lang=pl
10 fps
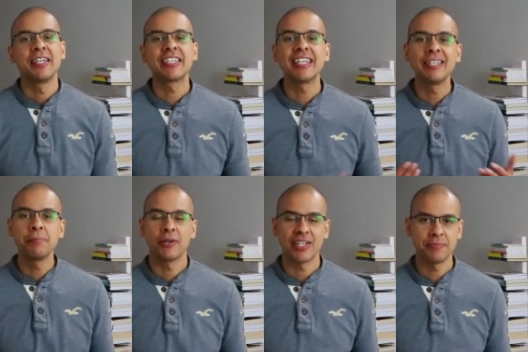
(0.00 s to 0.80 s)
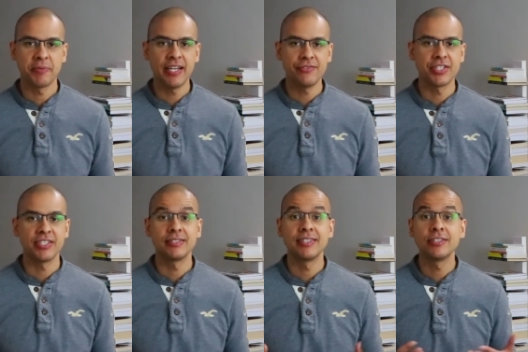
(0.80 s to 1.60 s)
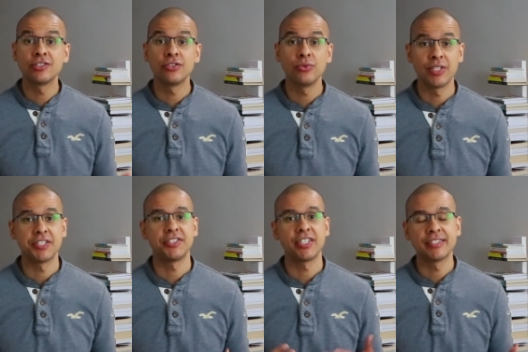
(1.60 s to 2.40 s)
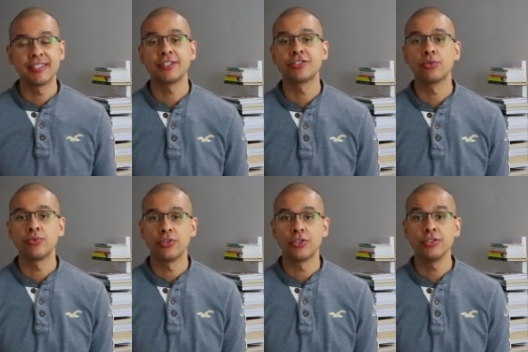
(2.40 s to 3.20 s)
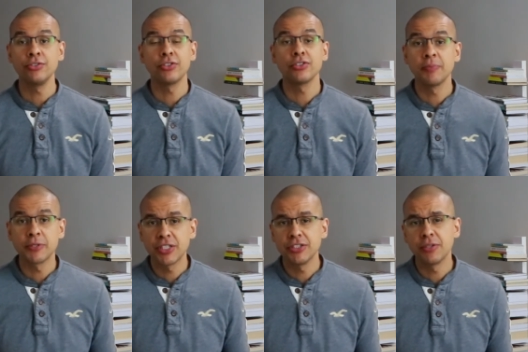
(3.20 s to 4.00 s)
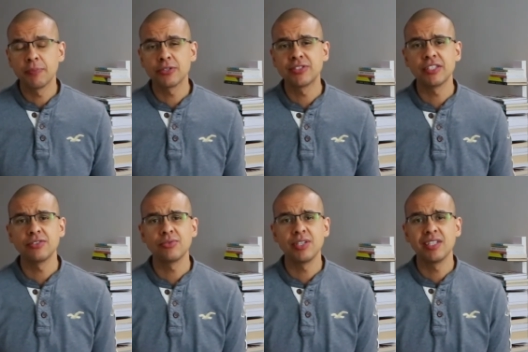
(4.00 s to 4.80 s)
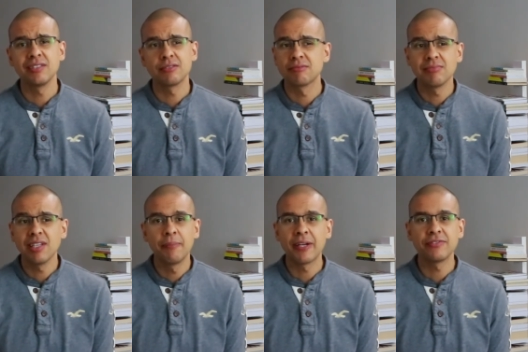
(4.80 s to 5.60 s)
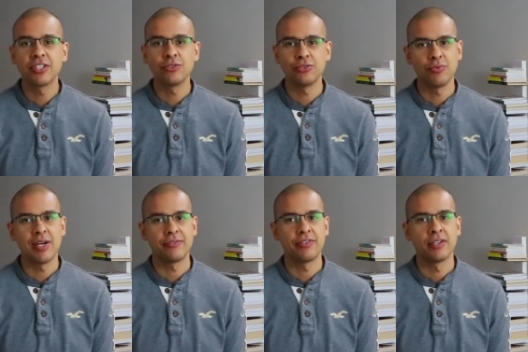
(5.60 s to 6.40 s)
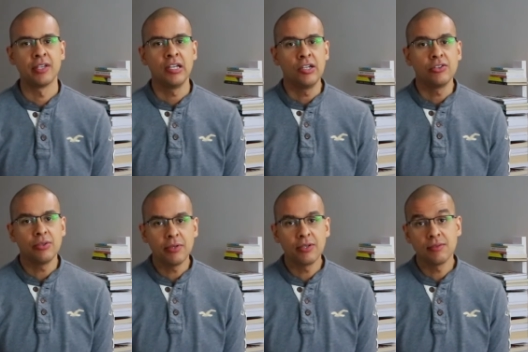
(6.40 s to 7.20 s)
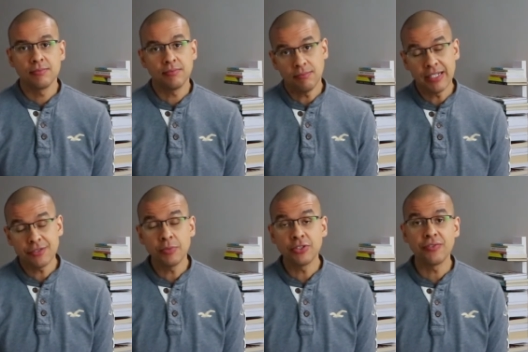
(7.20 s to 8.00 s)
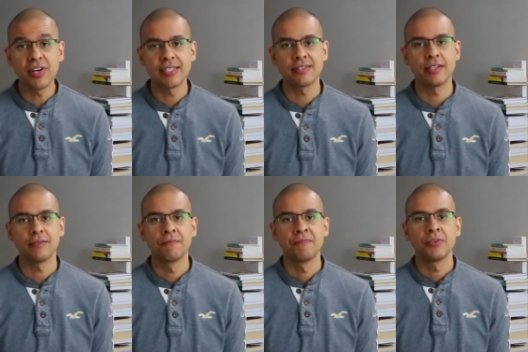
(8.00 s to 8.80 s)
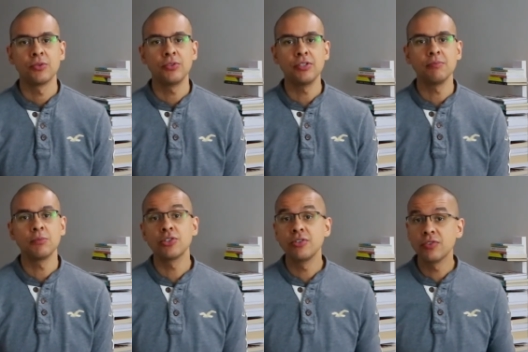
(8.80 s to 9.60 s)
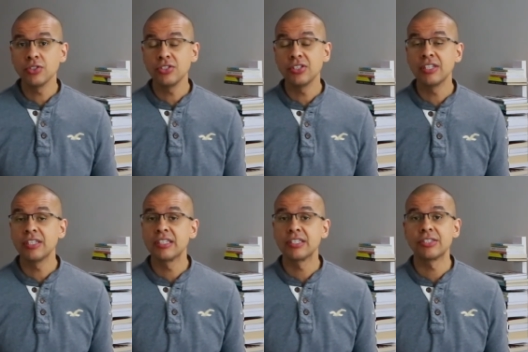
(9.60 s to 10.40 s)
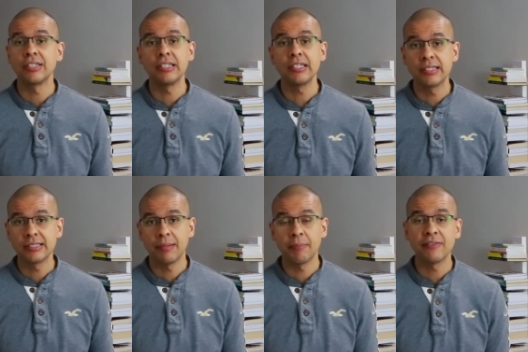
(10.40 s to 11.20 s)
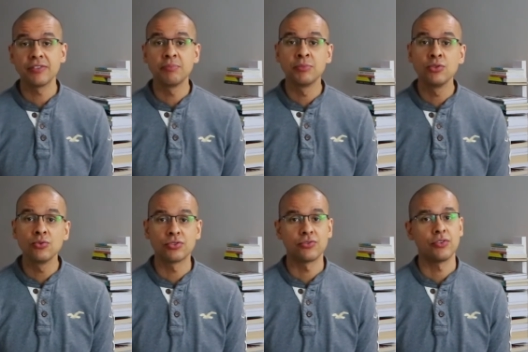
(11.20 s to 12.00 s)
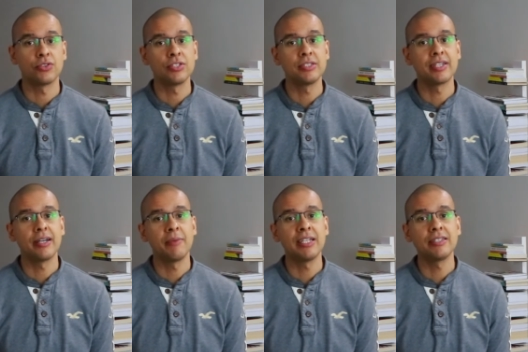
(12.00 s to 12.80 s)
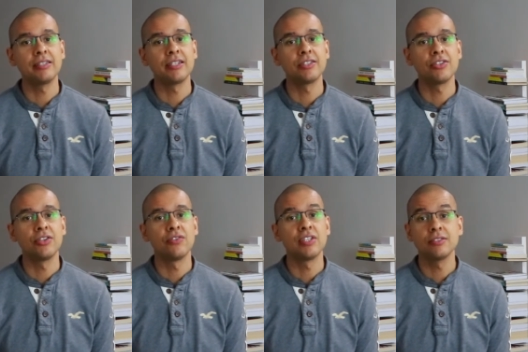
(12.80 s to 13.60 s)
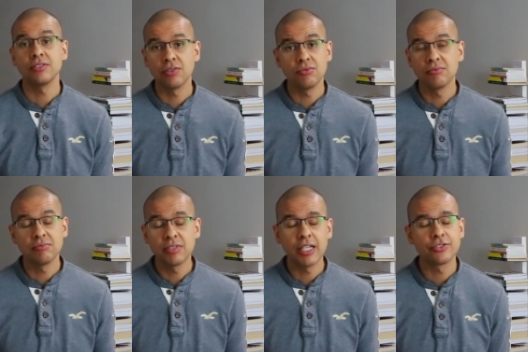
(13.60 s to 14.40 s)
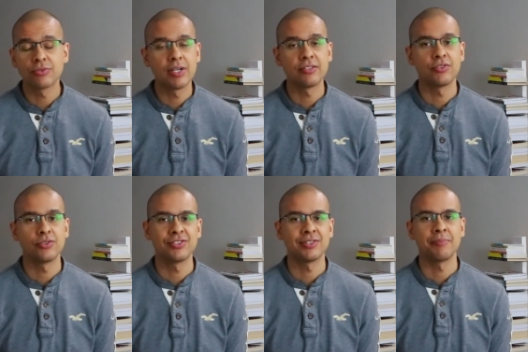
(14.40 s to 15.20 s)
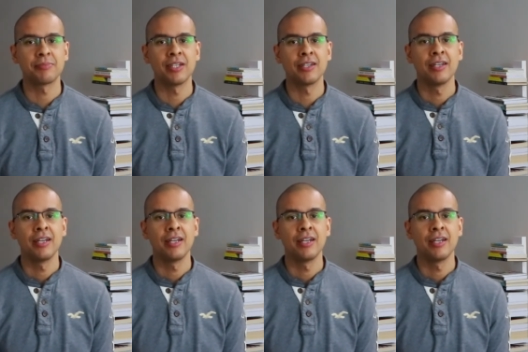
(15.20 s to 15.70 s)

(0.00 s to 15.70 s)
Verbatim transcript: Kiedy po raz pierwszy zdecydujesz, że chcesz schudnąć, rozpoczęcie procesu jest naprawdę dość łatwe. No bo masz motywację. No i możliwości dietetycznych jest naprawdę mnóstwo i schematy treningowe są też łatwo dostępne.